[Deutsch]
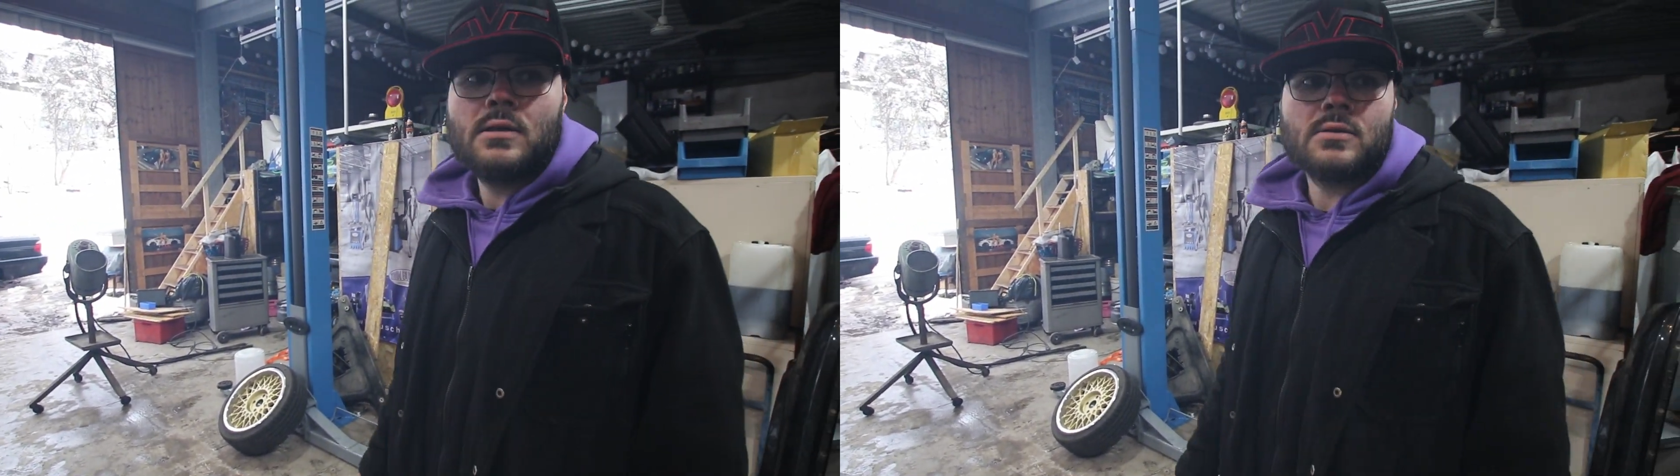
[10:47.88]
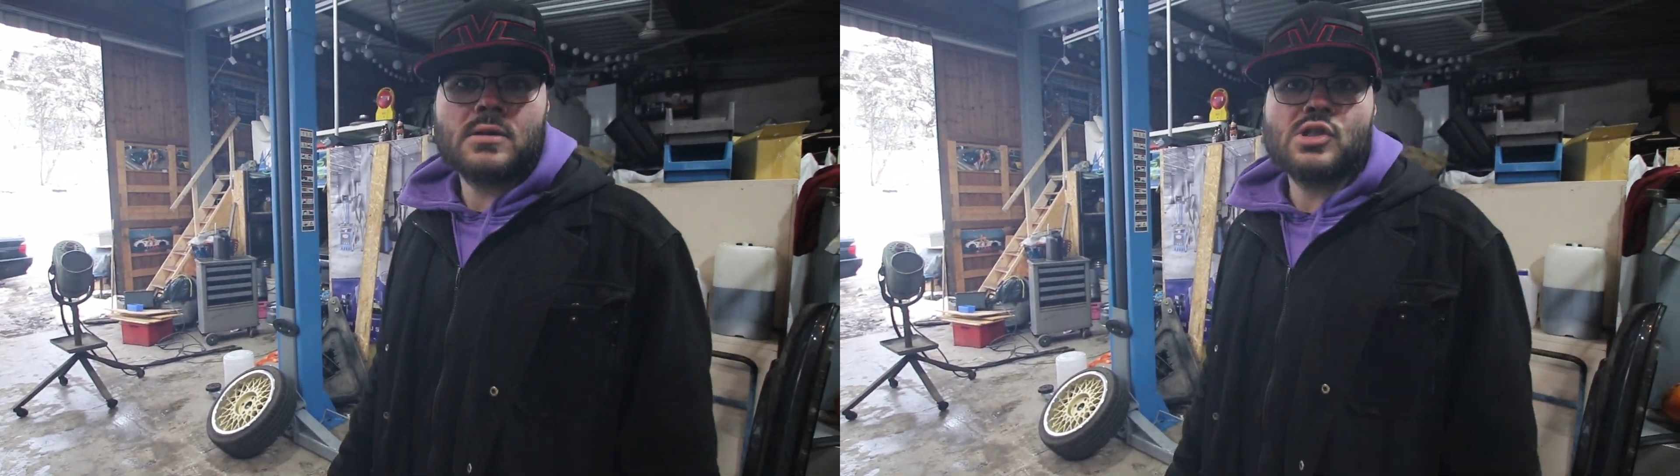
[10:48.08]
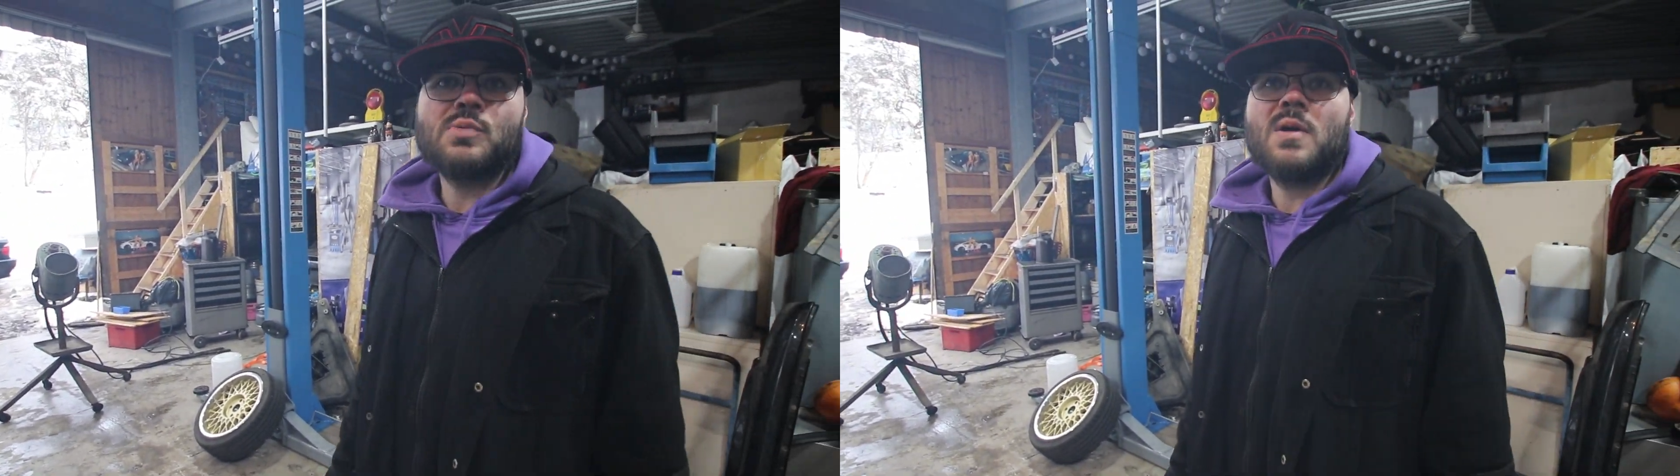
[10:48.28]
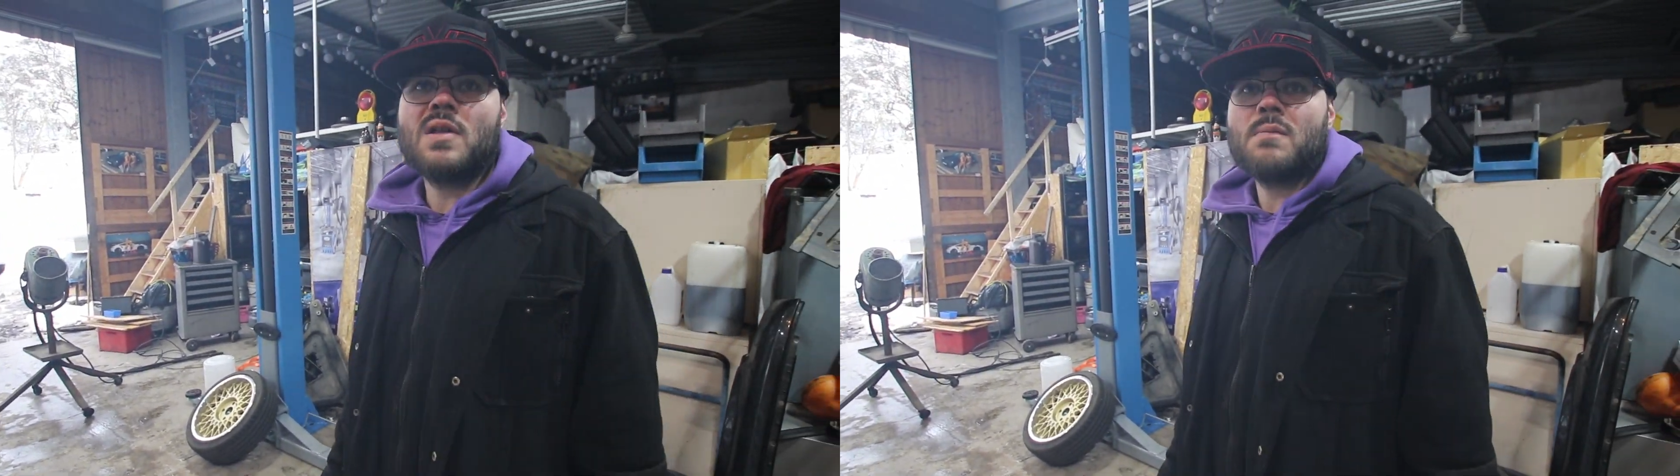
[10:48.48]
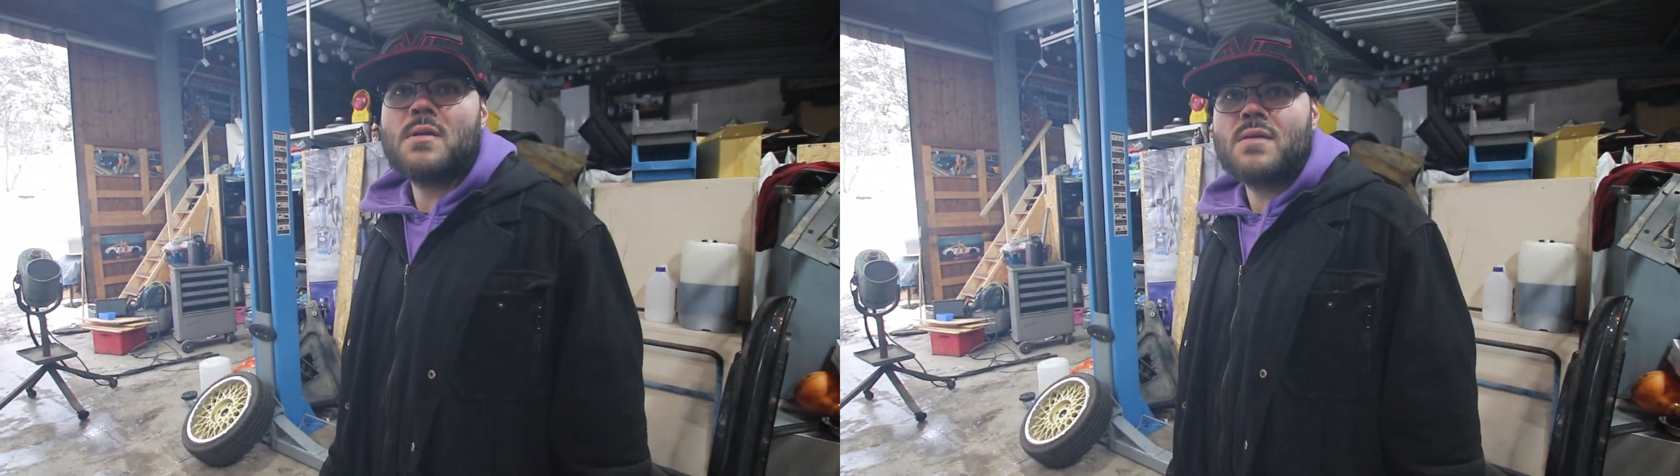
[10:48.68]
und dann
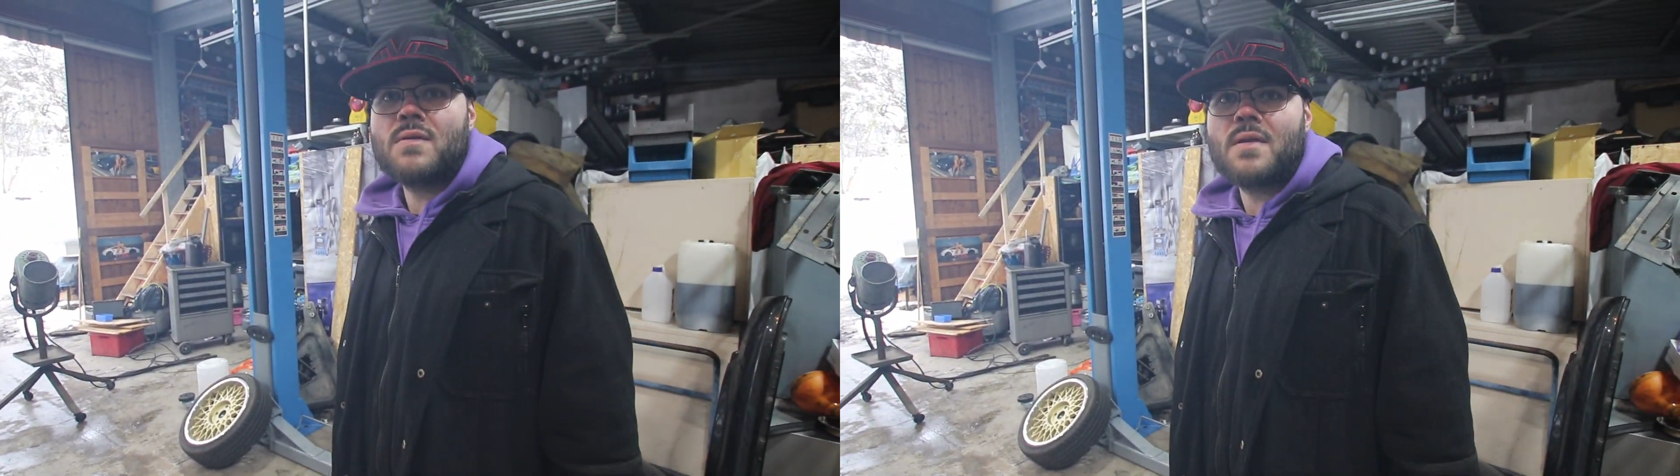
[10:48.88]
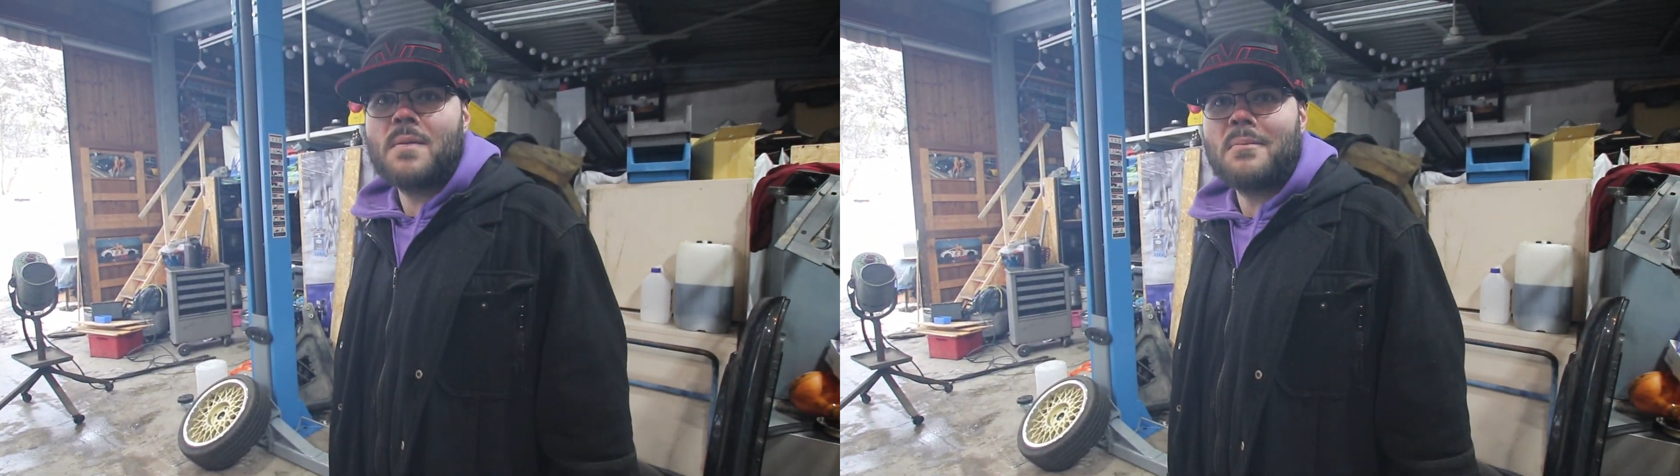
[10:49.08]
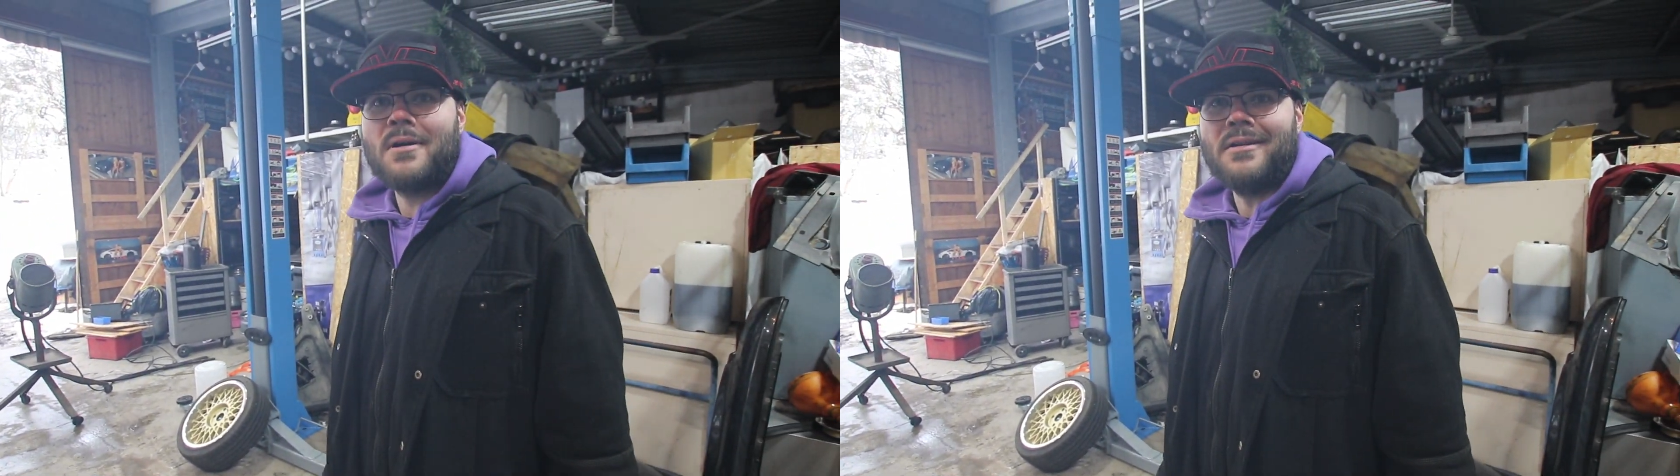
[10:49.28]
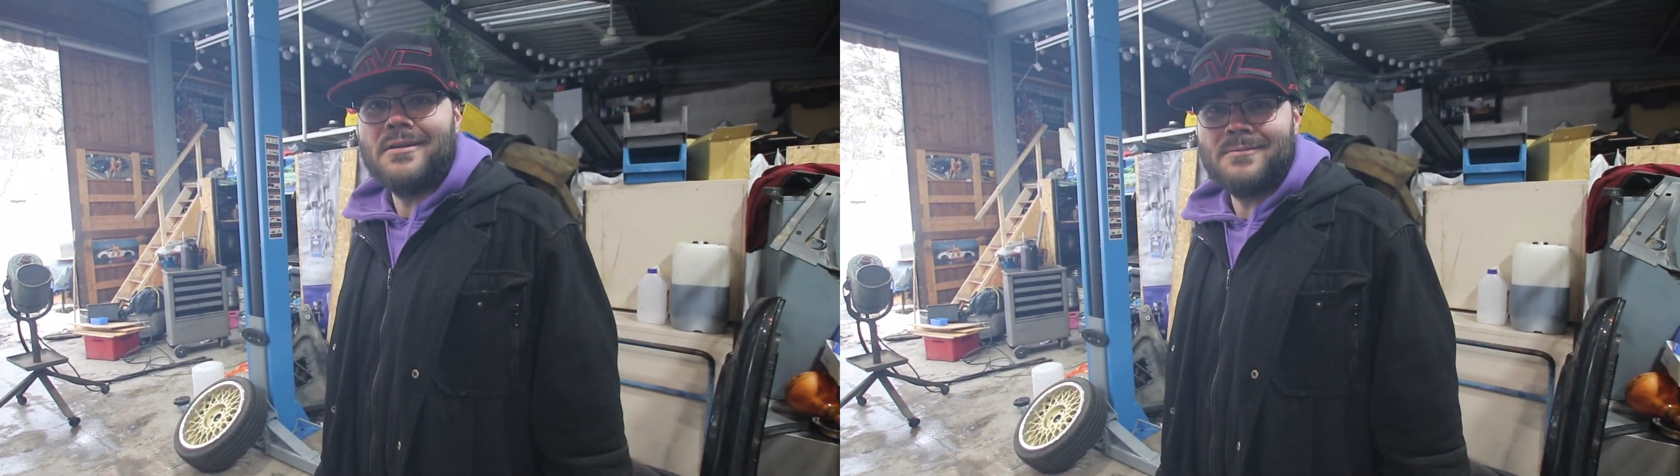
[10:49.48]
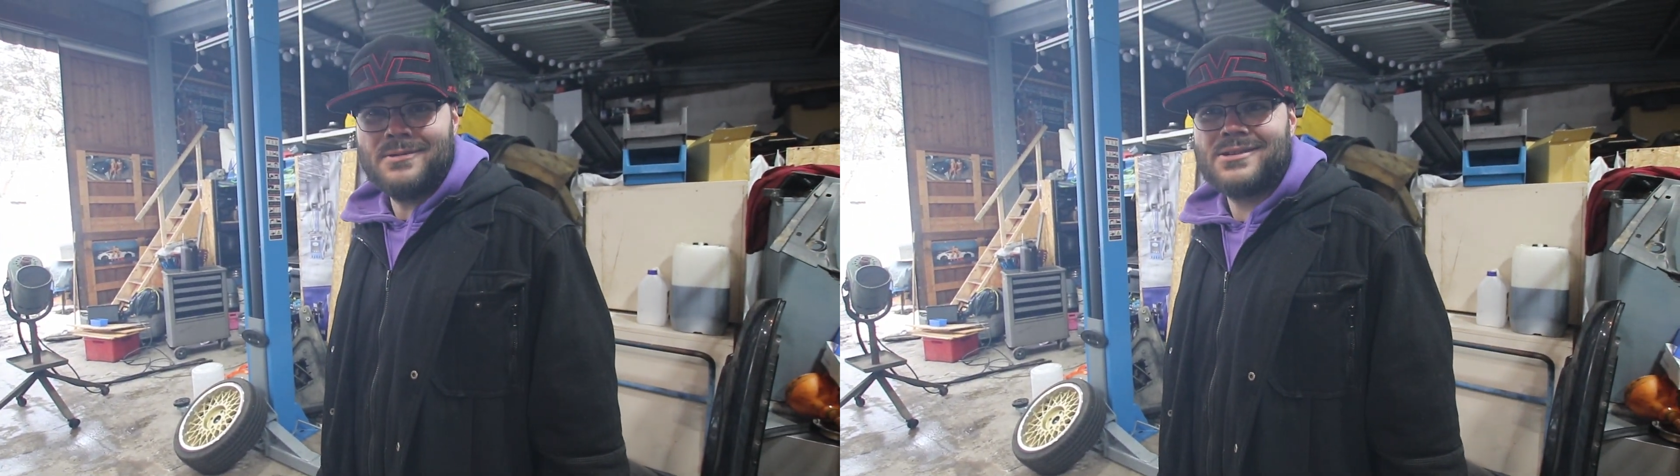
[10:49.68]
schmeißen wir das zusammen mal
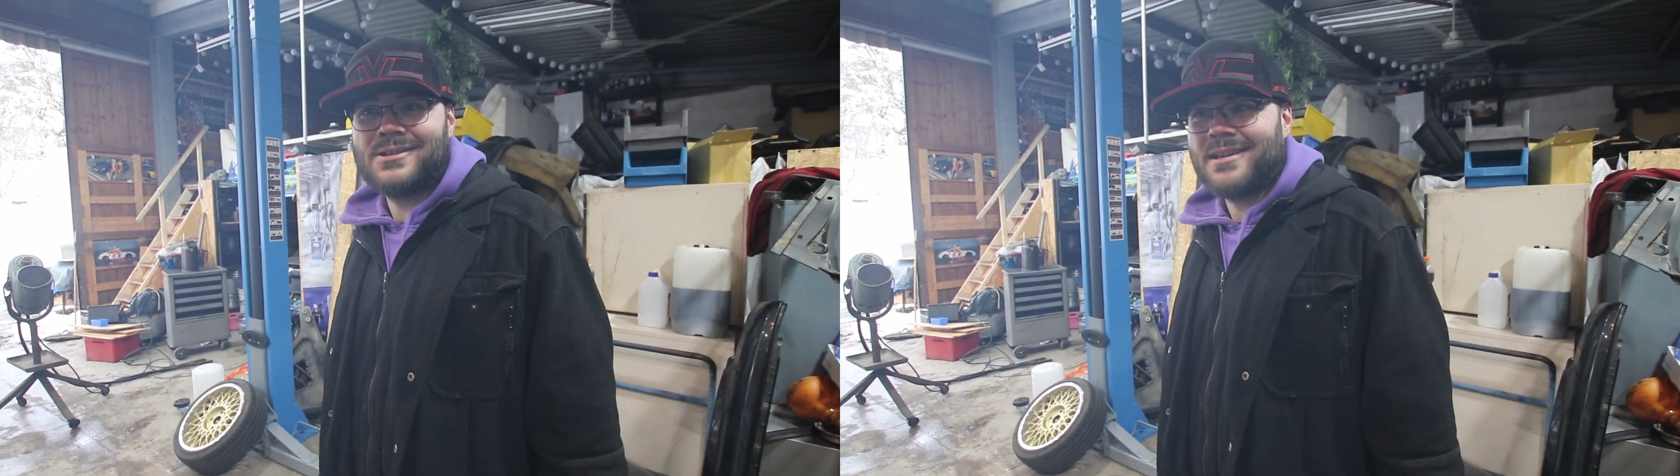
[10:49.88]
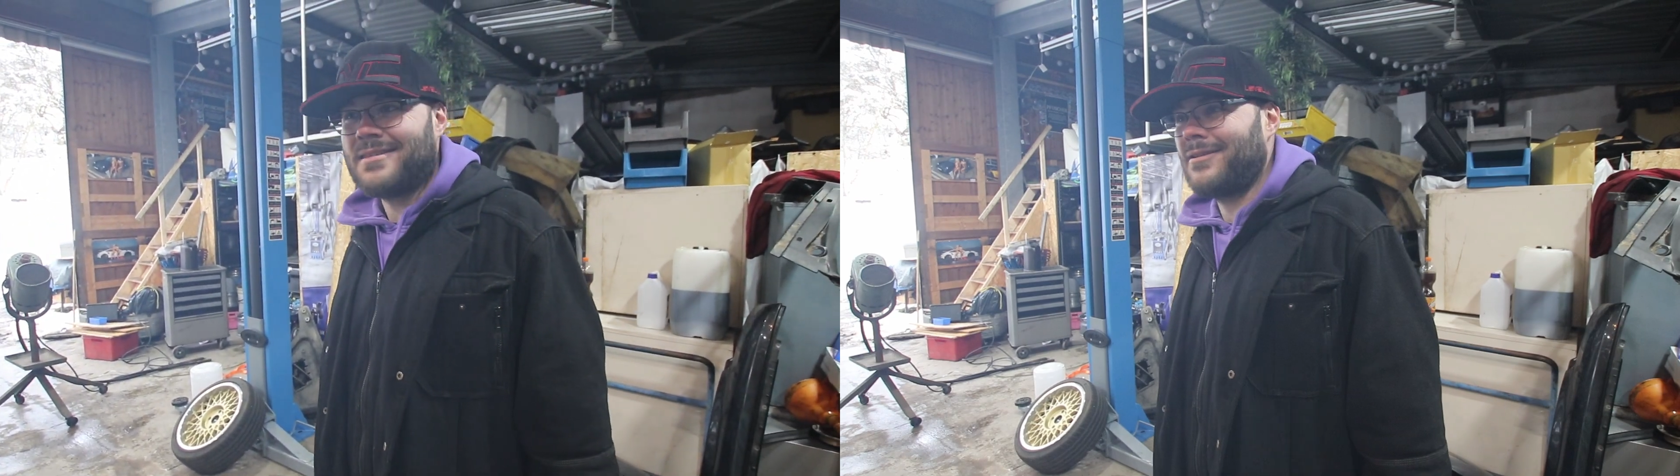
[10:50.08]
an. Bin ich heiß